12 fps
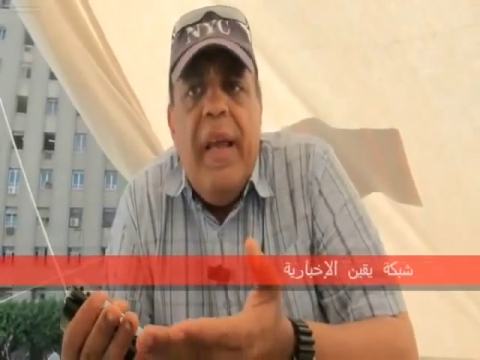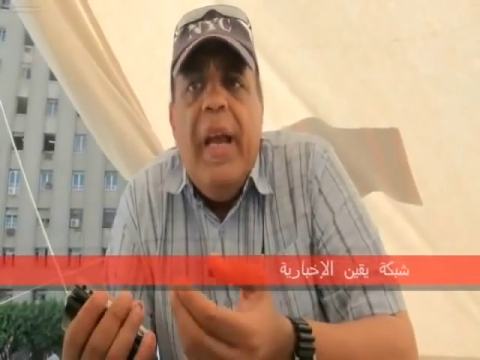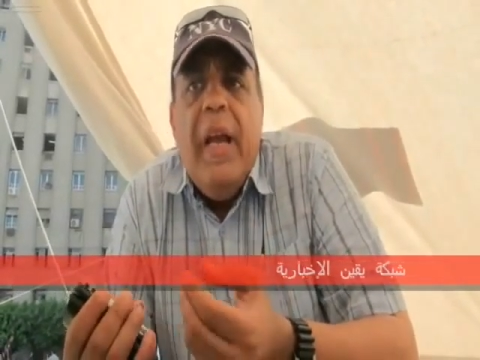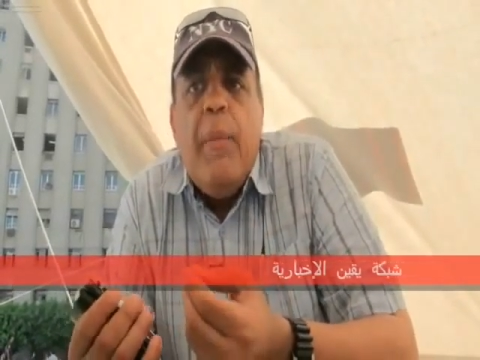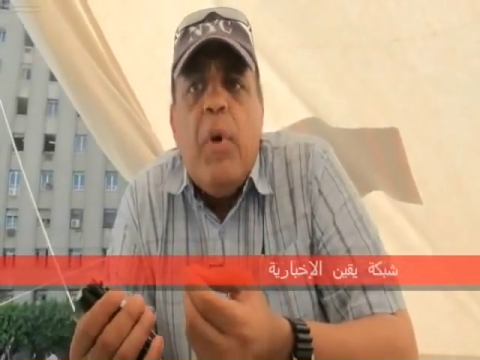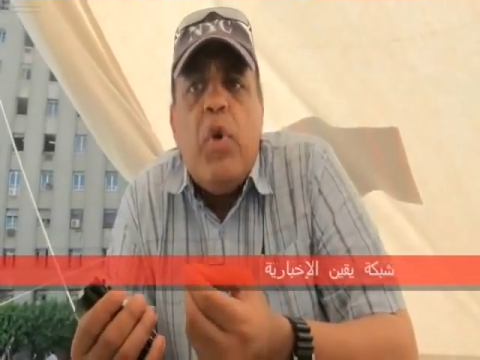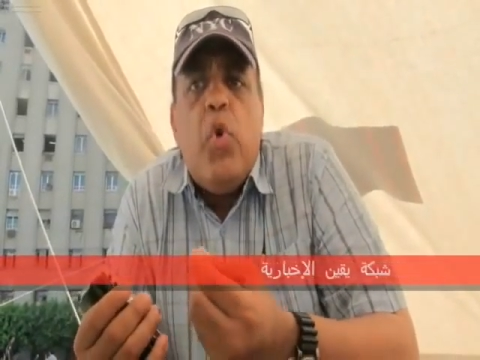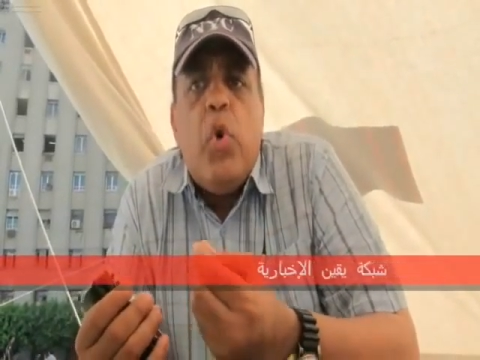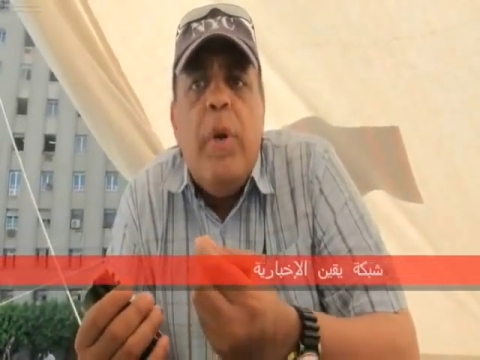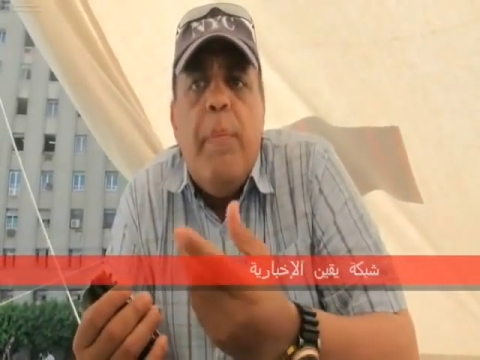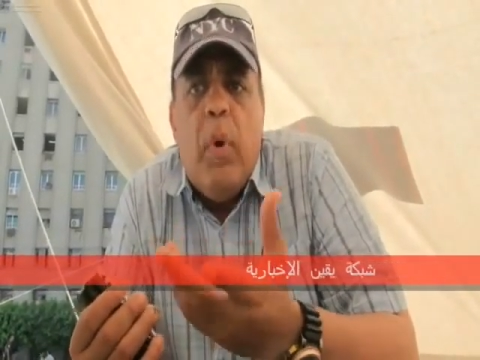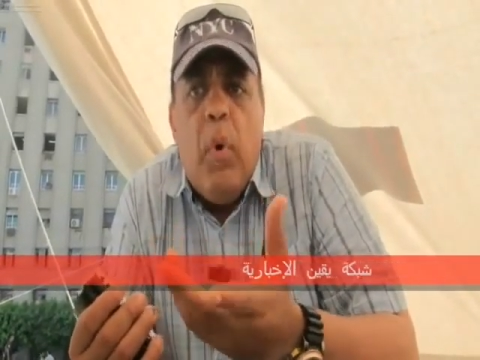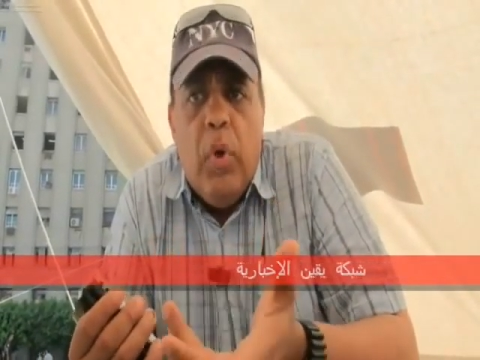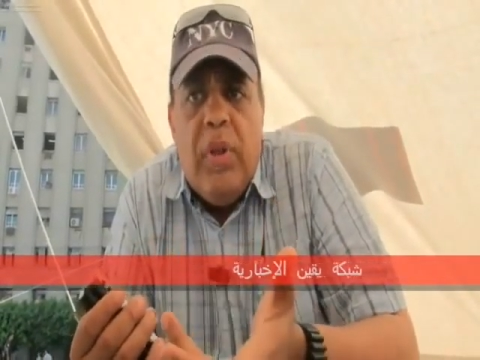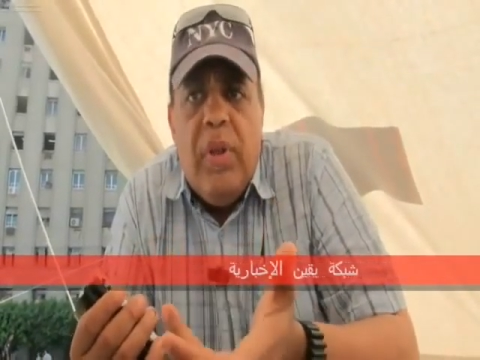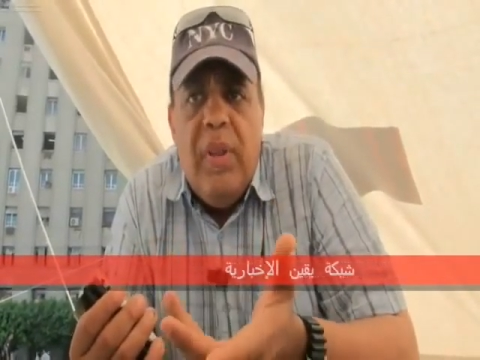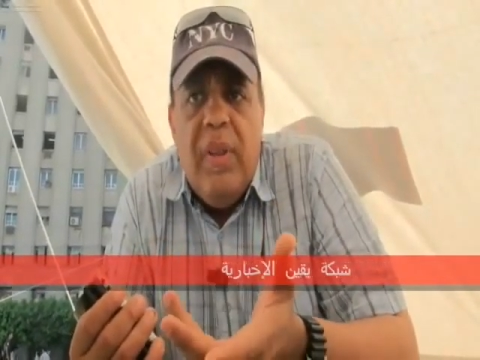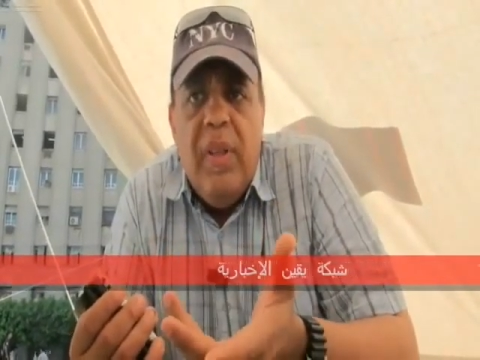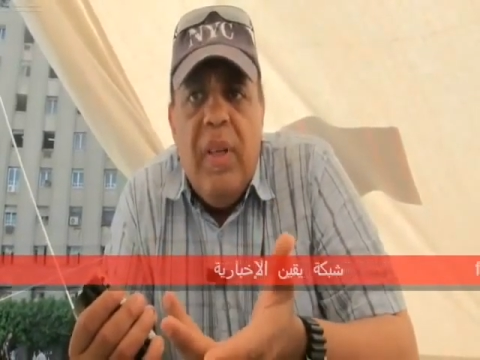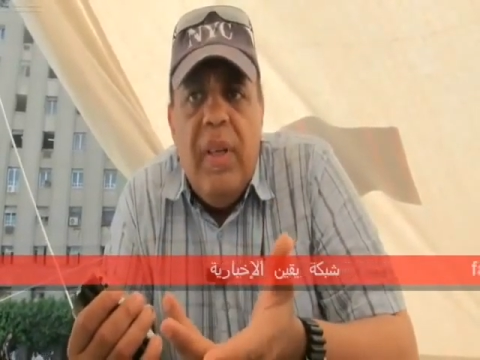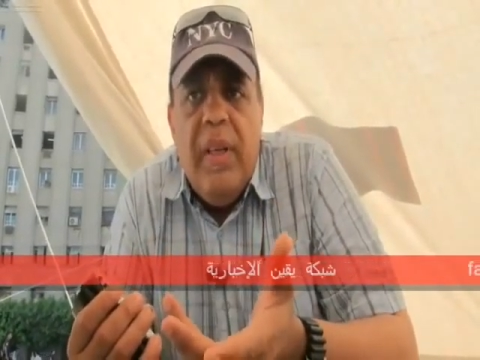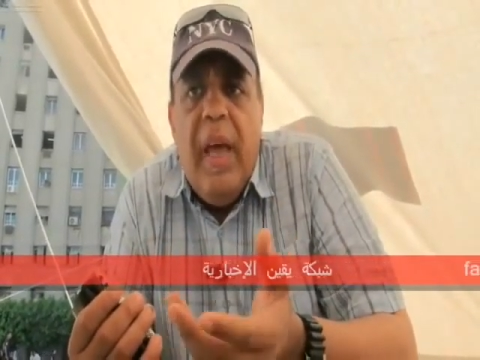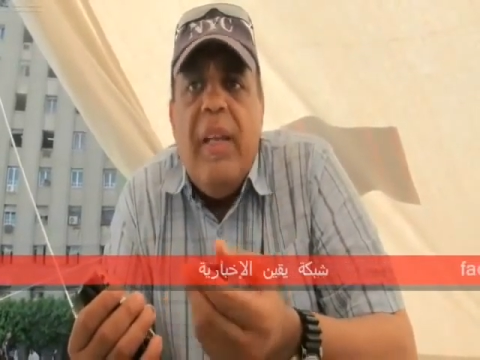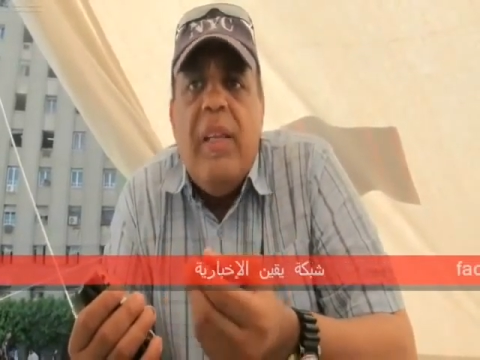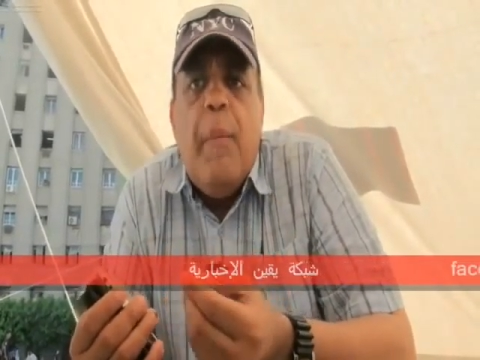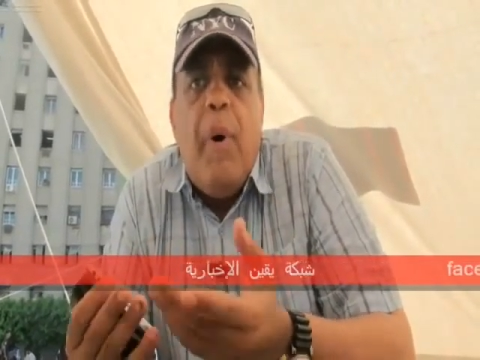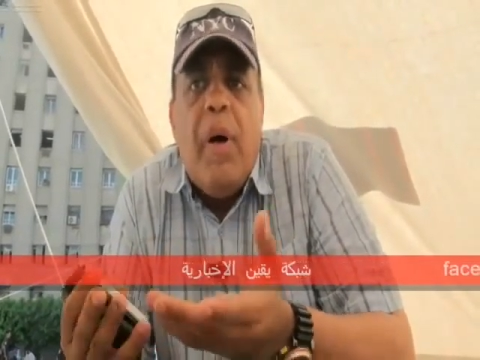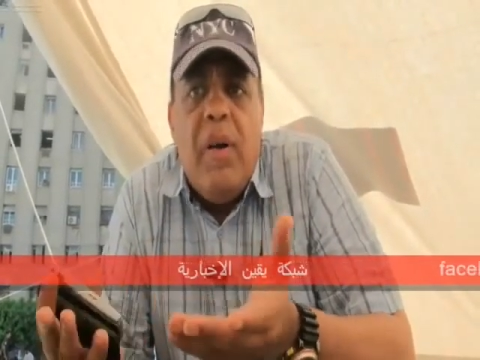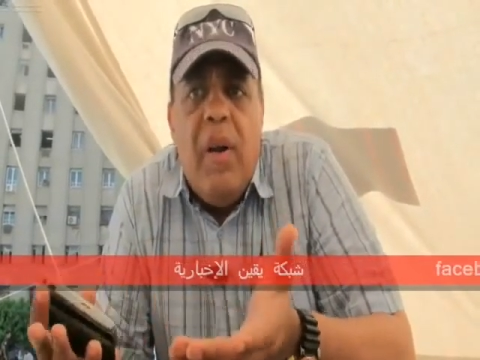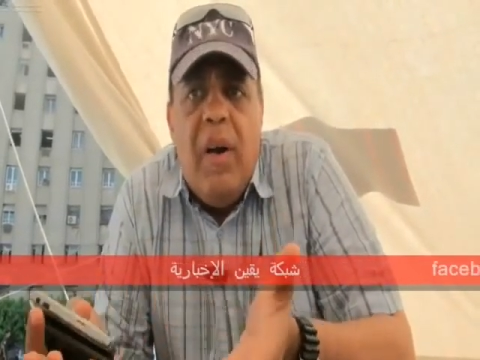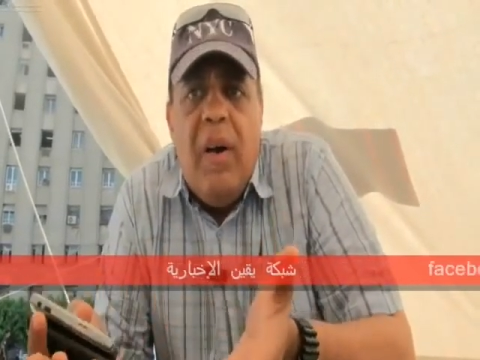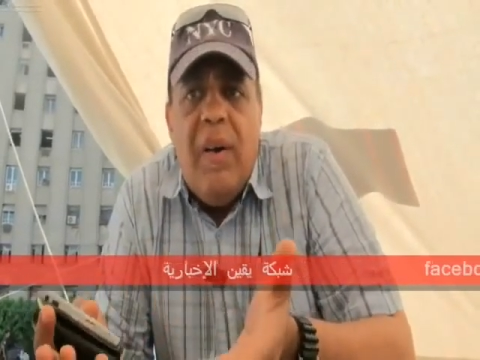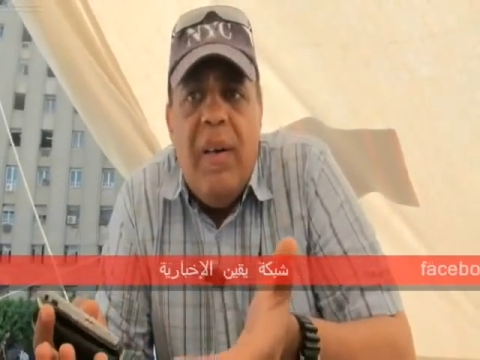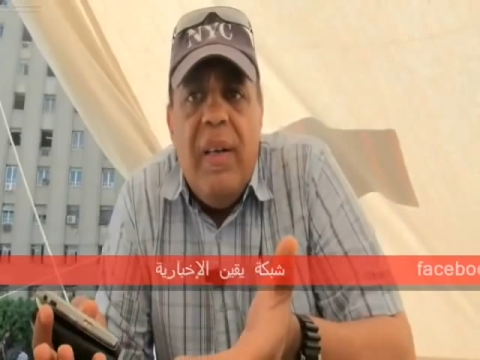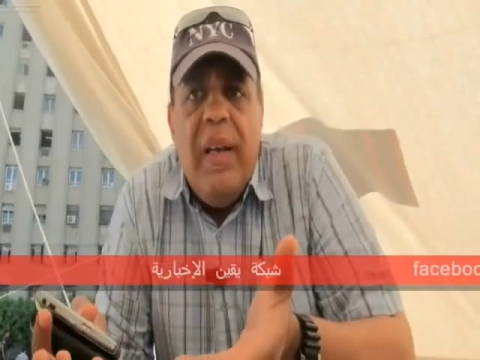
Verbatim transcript: احنا مشهورين بالقطن يعني دمرناه